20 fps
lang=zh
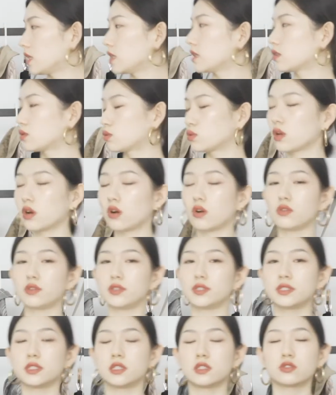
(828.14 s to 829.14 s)
列最后
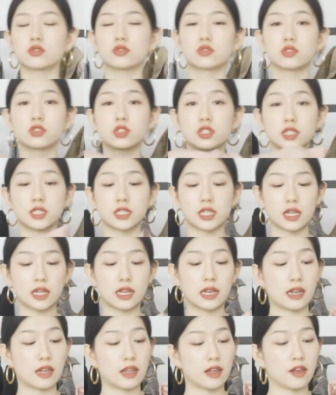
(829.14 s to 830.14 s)
一件就是这件
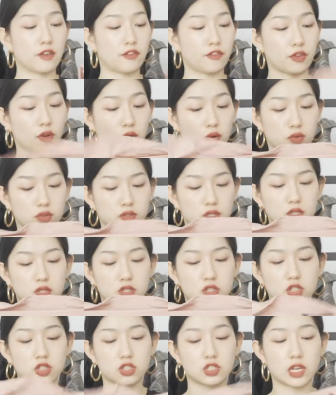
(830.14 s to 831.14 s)
粉红色的
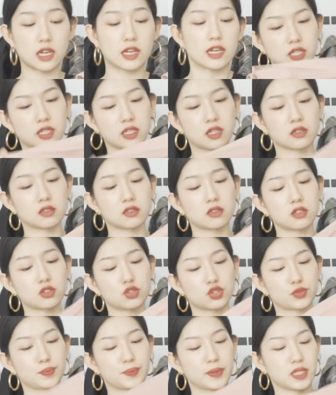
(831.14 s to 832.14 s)
衬衫，这颜色就
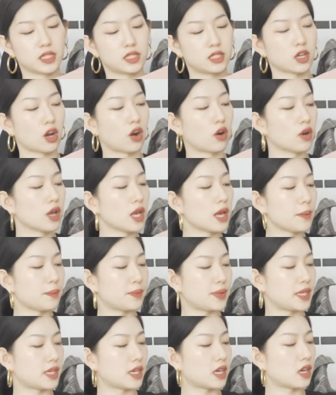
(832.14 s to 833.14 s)
是比较
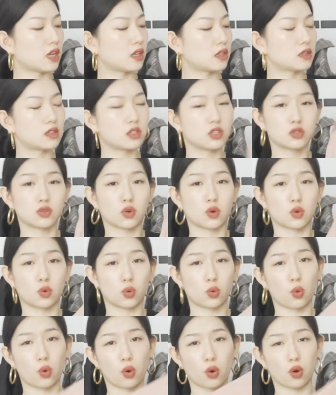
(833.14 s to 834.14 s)
偏那种
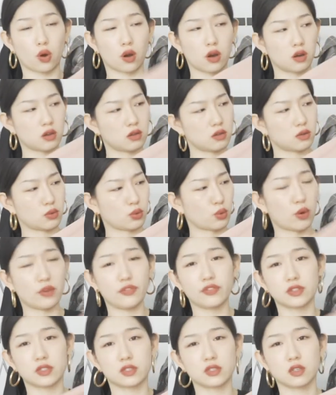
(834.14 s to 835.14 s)
裸裸
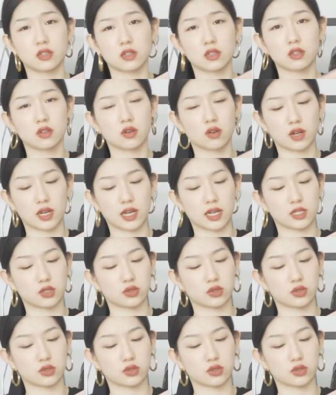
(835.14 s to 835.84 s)
粉色的那种感